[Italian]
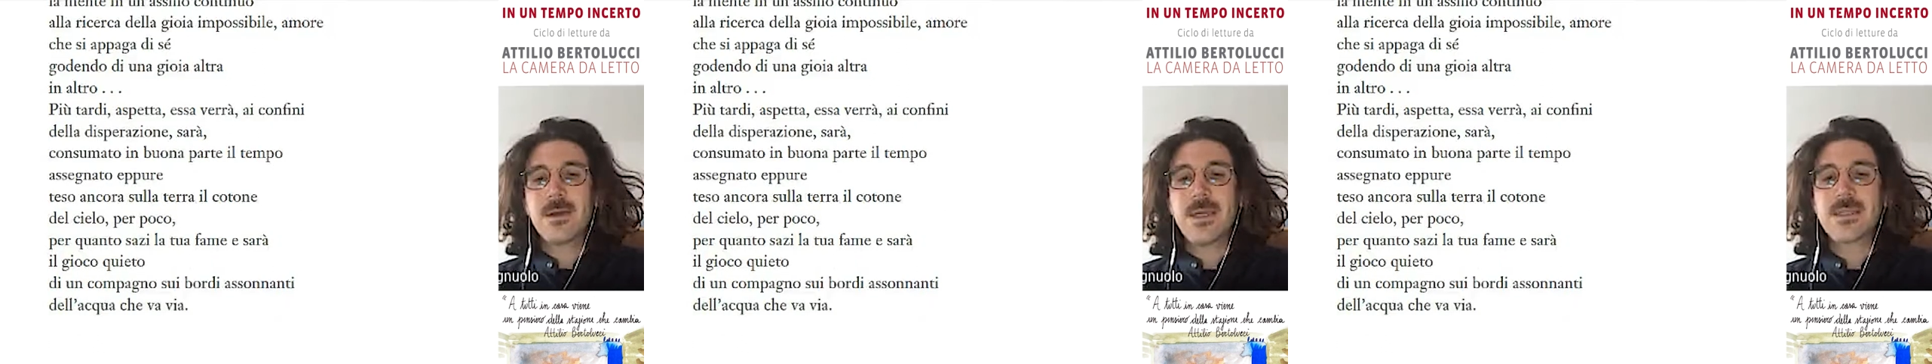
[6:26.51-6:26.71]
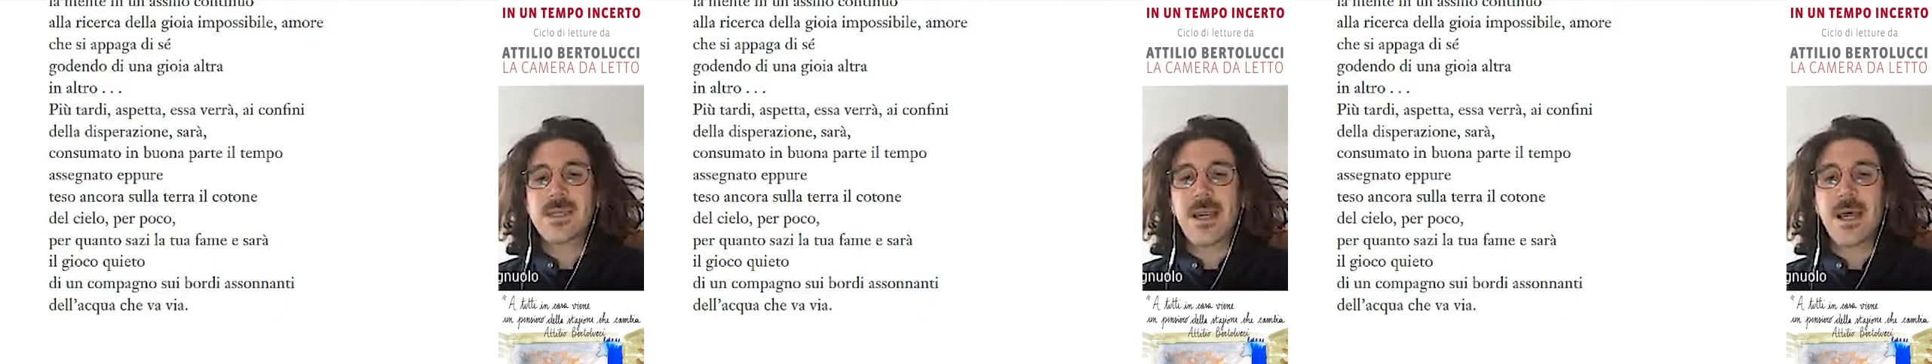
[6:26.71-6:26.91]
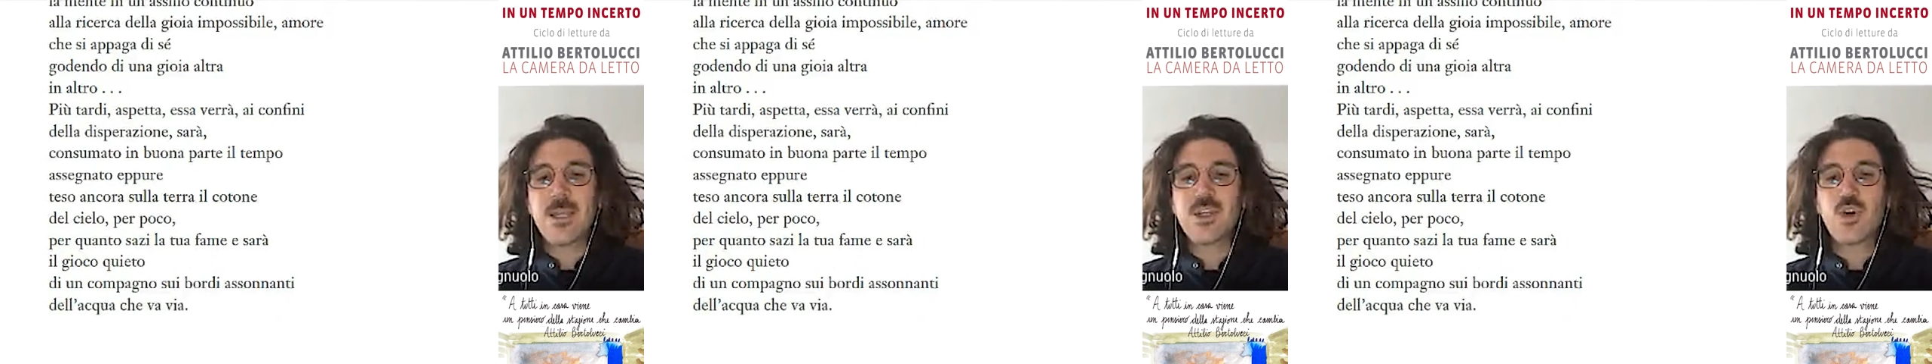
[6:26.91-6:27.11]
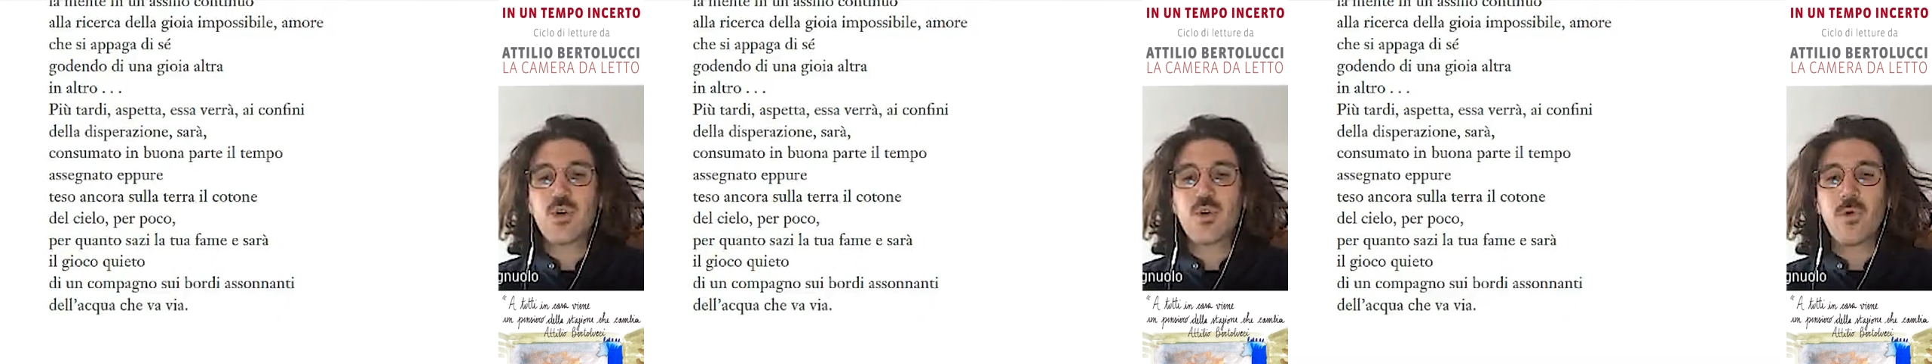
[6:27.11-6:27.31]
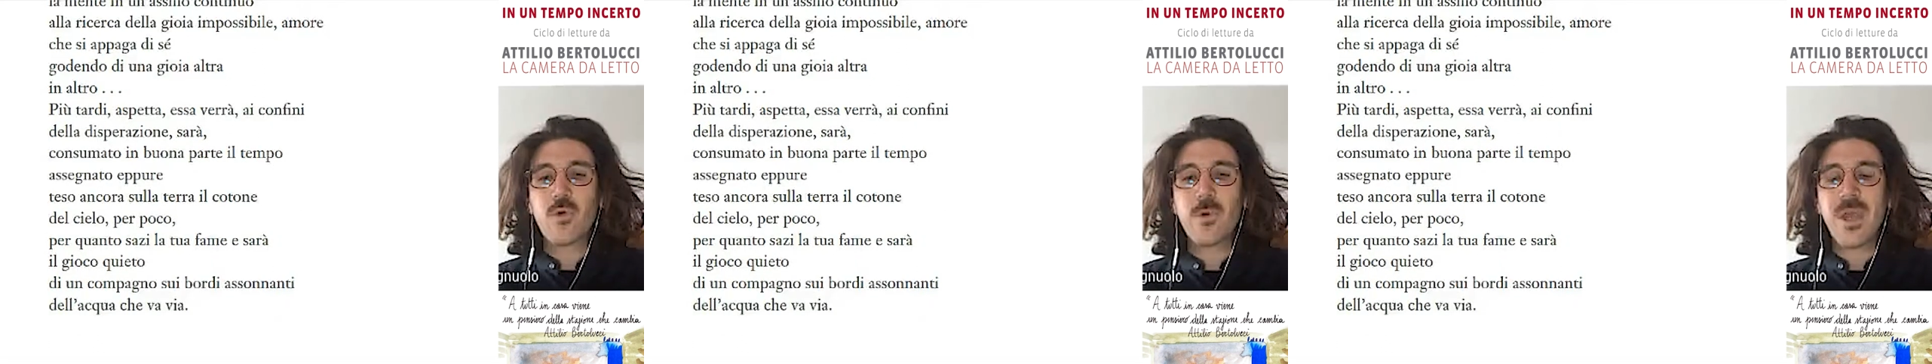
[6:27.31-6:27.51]
e sarà il
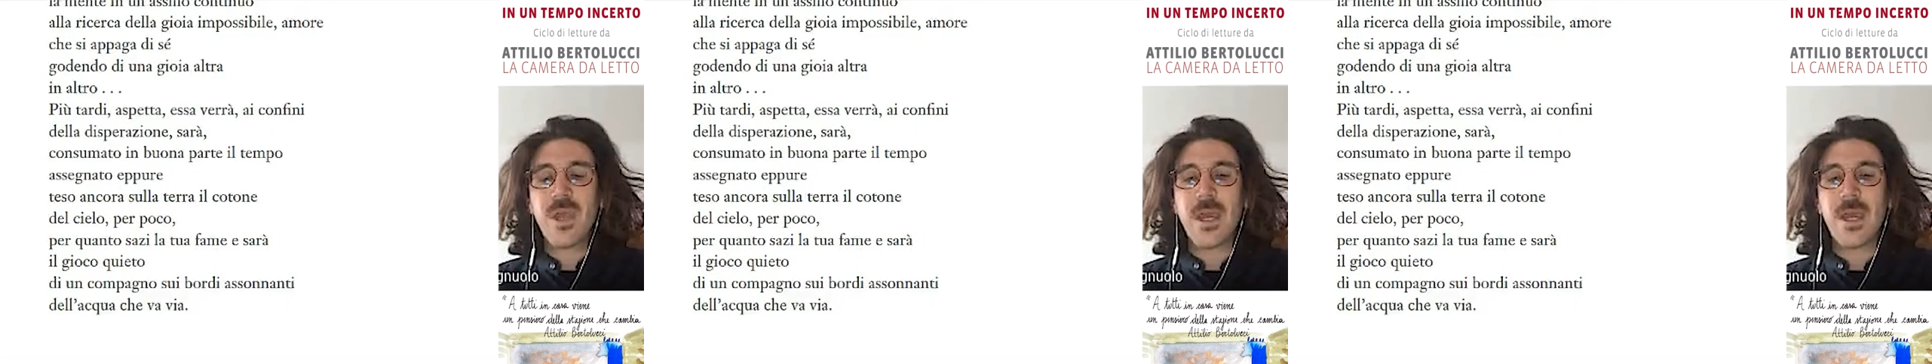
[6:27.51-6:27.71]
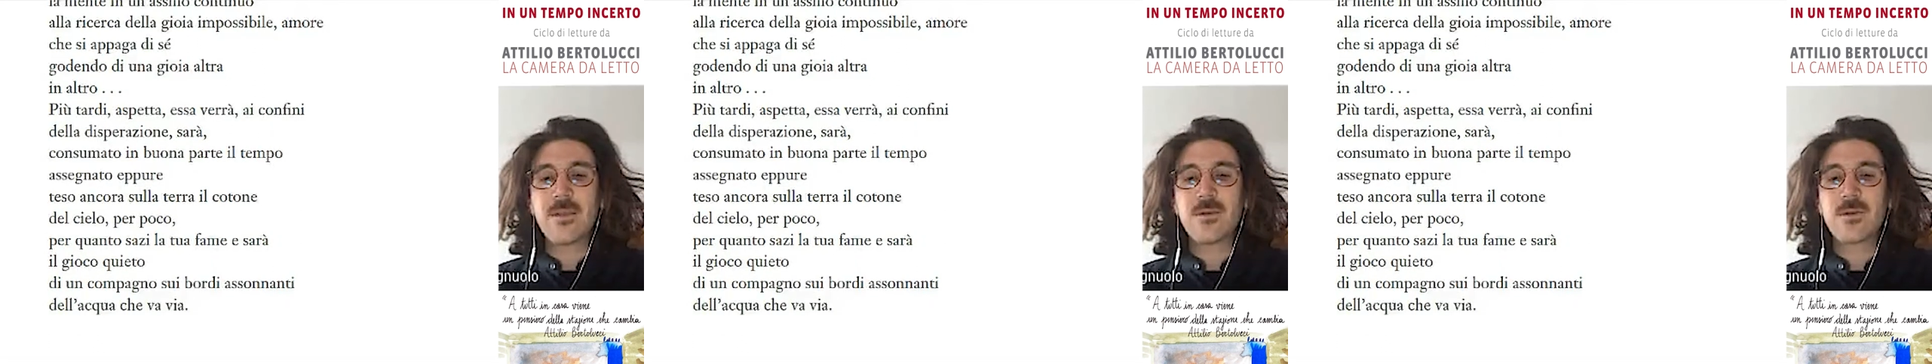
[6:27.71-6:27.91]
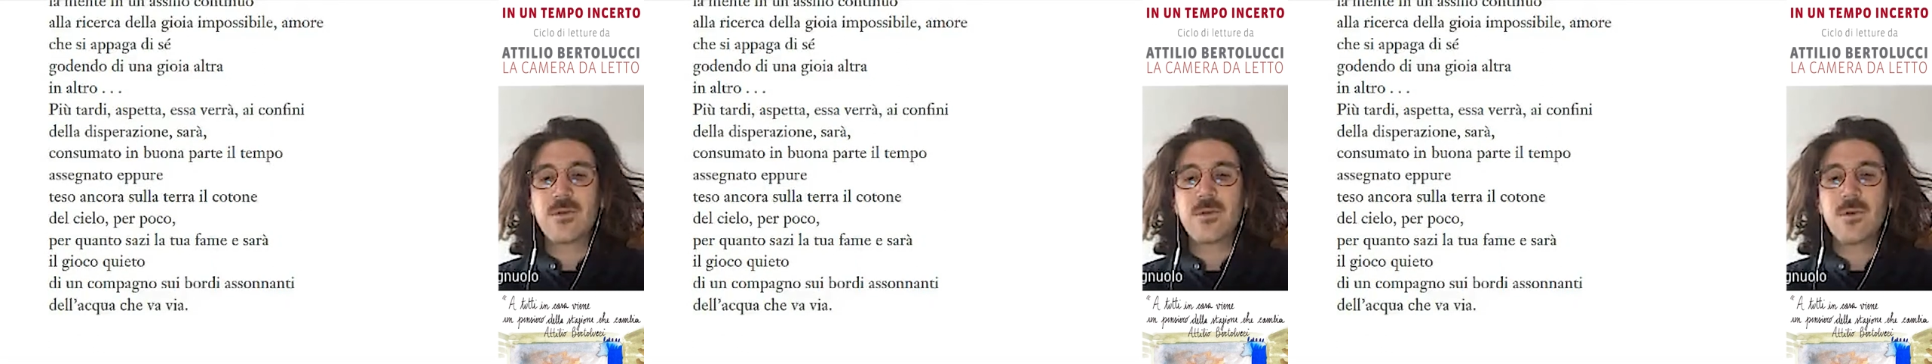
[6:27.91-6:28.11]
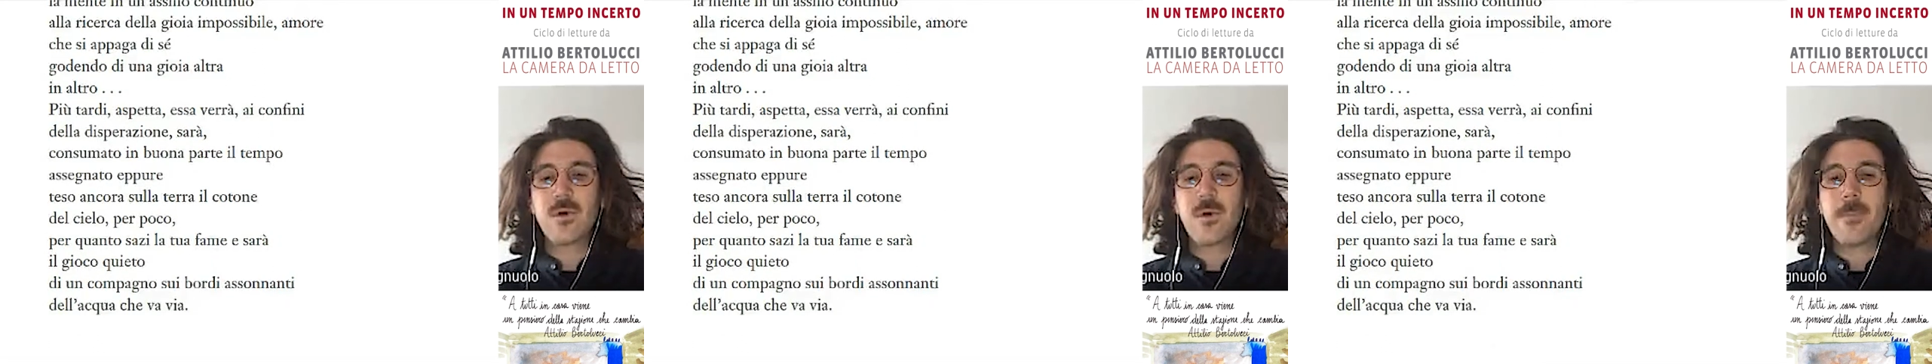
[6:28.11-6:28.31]
gioco quieto di un